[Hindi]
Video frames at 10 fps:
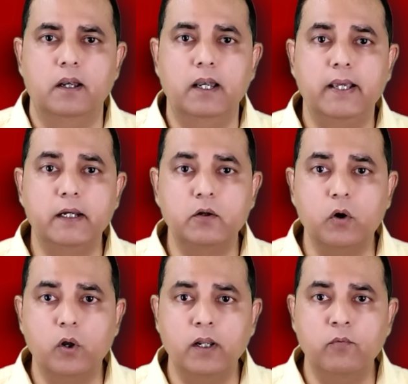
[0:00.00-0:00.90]
लेकिन
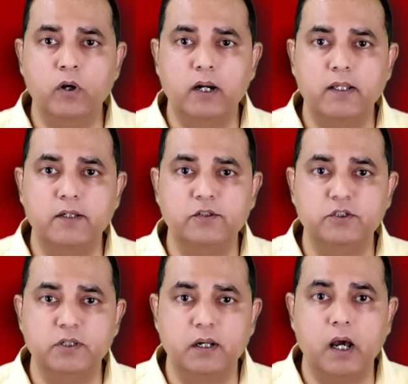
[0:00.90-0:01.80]
कौन है वो लड़की
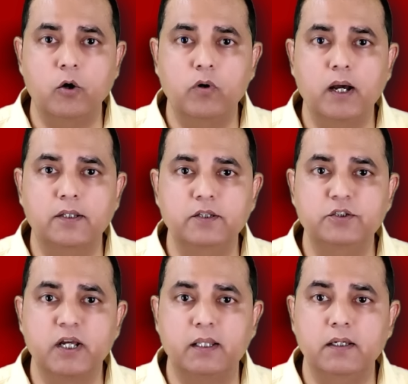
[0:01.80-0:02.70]
जिससे राहुल गांधी
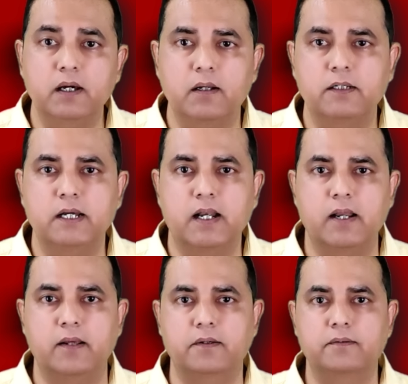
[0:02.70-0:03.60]
शादी करने जा
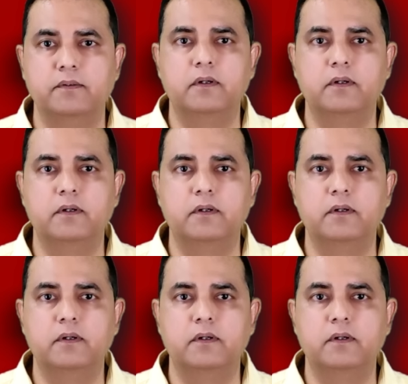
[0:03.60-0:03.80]
रहे हैं